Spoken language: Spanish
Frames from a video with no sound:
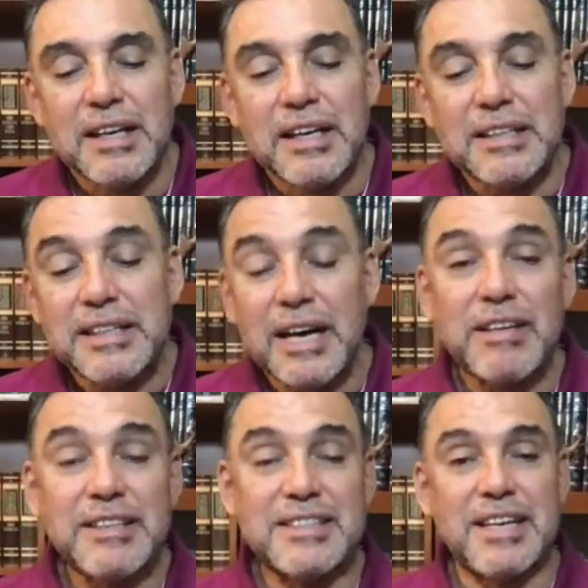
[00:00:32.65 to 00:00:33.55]
Día
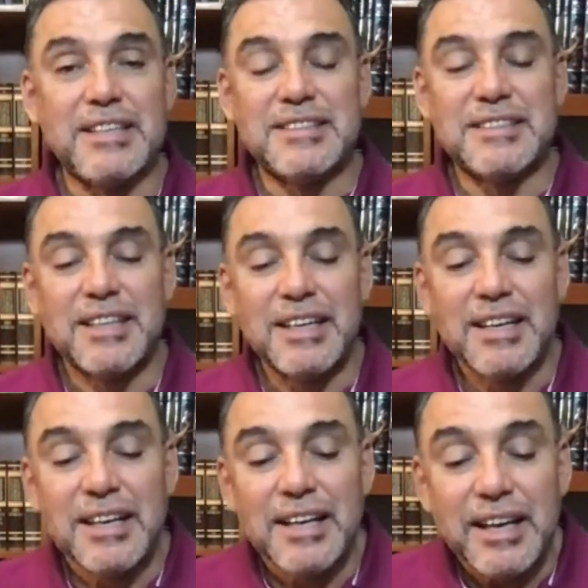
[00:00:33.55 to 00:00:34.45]
26.
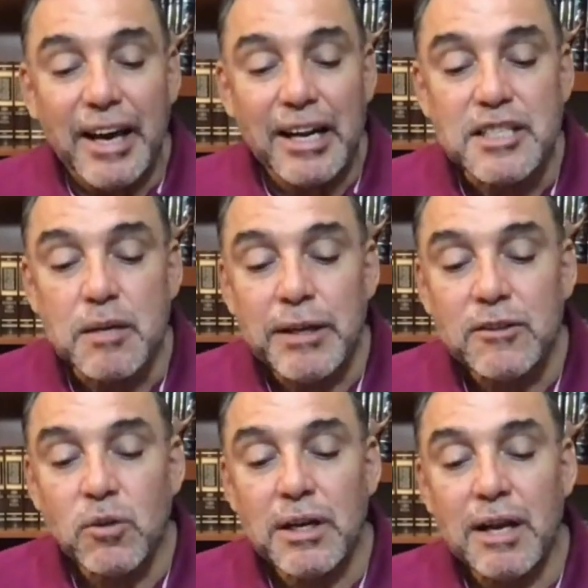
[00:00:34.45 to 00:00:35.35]
El
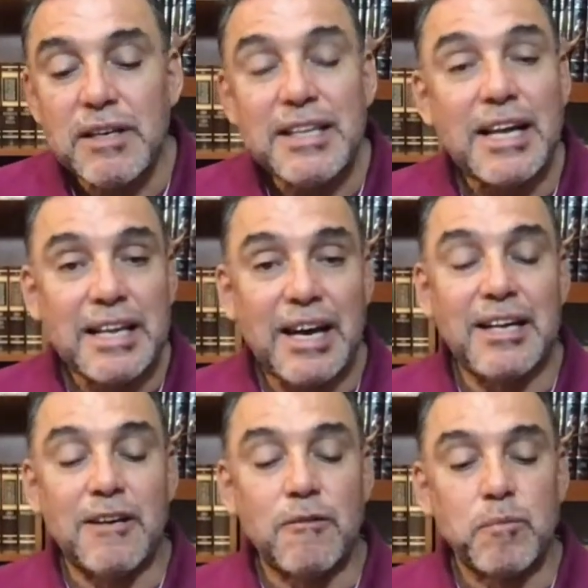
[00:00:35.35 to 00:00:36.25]
cimiento de la vida diaria.